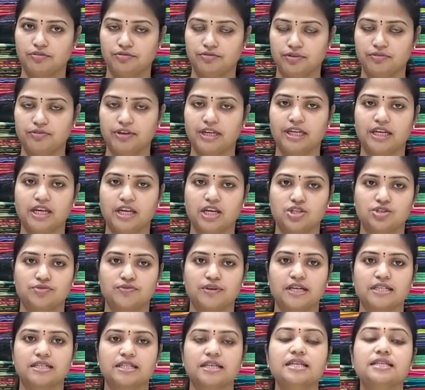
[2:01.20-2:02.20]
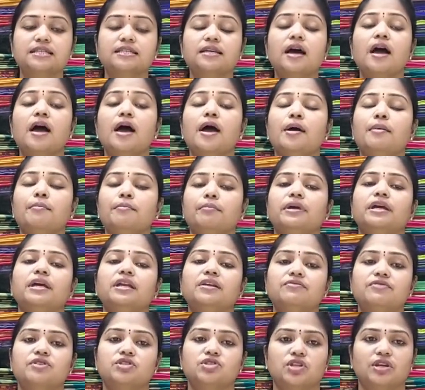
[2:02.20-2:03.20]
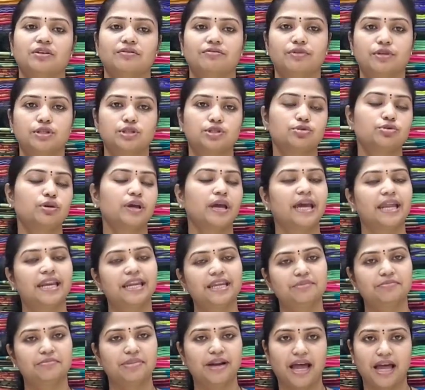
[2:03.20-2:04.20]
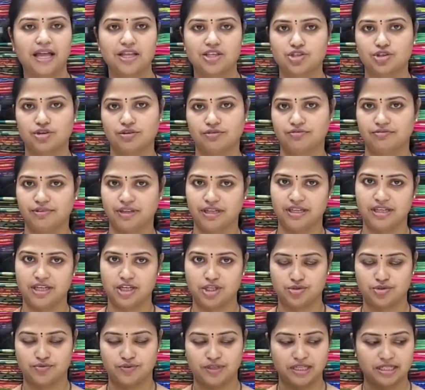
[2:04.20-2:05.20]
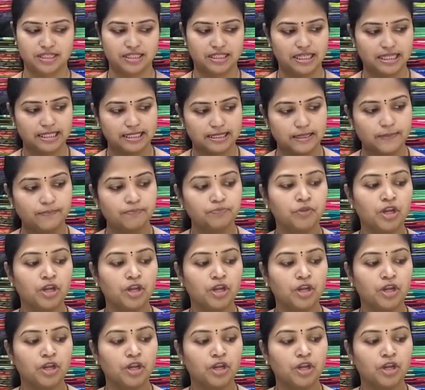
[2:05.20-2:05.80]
ఆఫ్ విఘ్నేశ్వర సిల్క్స్ మీరు విజిట్ అవ్వచ్చు ఎనీ బ్రాంచ్ ఆఫ్ విఘ్నేశ్వర సిల్క్స్